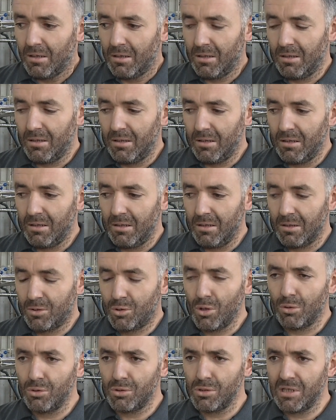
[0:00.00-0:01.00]
Ee,
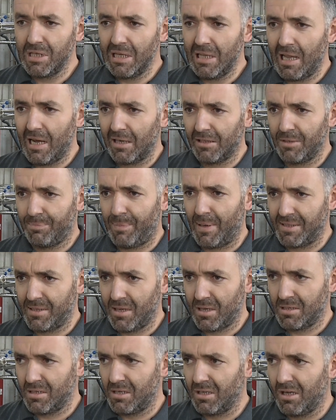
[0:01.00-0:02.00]
çok uzun yıllardır
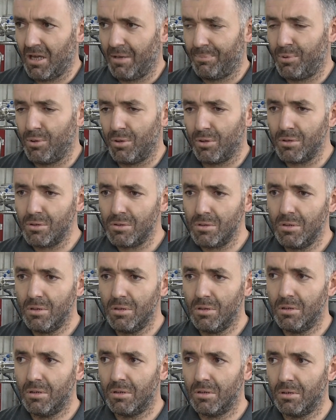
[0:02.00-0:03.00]
pazarcılık yapıyoruz.
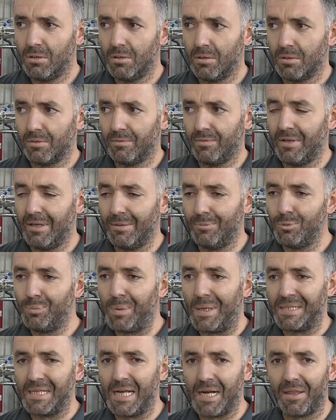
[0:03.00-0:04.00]
Ve bu
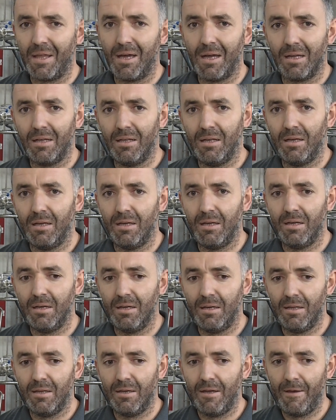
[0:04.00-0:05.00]
pazardan
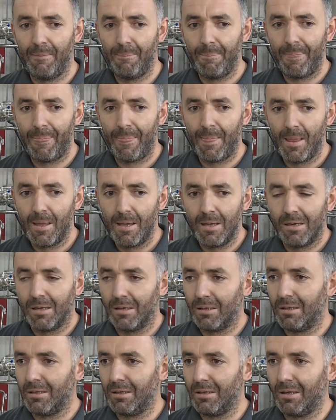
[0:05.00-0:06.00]
e,
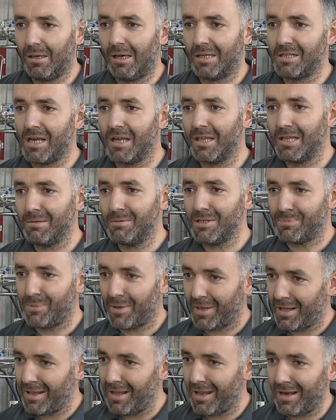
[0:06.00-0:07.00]
kazandığımız
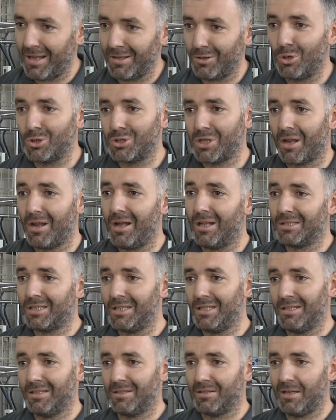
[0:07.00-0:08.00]
paralarla
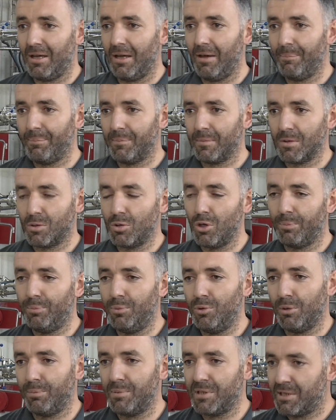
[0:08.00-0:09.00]
96 yılında çok
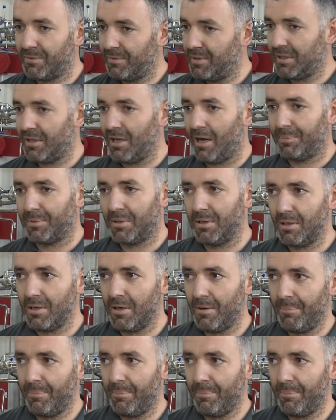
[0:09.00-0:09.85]
büyük bir çiftlik yaptık.